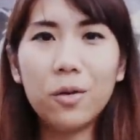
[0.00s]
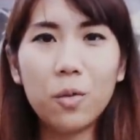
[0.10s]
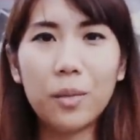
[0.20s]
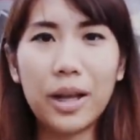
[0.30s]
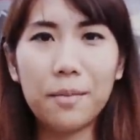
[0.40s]
ท์
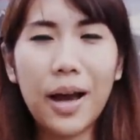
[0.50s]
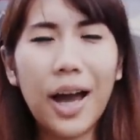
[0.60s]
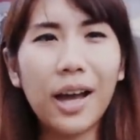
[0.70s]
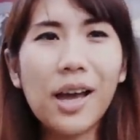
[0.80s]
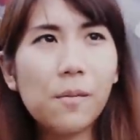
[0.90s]
รูมอะไร
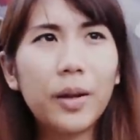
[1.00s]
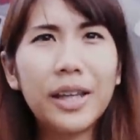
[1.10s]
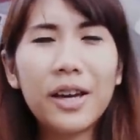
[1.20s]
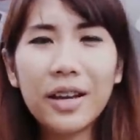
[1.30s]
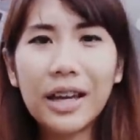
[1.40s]
บ้างวัน
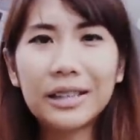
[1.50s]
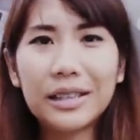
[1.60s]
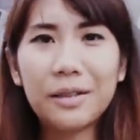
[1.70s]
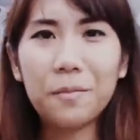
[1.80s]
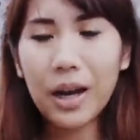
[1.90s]
นี้ก็น่า
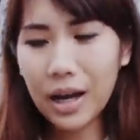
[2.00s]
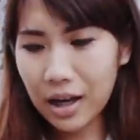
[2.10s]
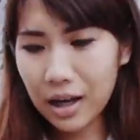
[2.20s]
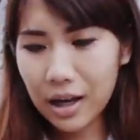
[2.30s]
จะคิดว่า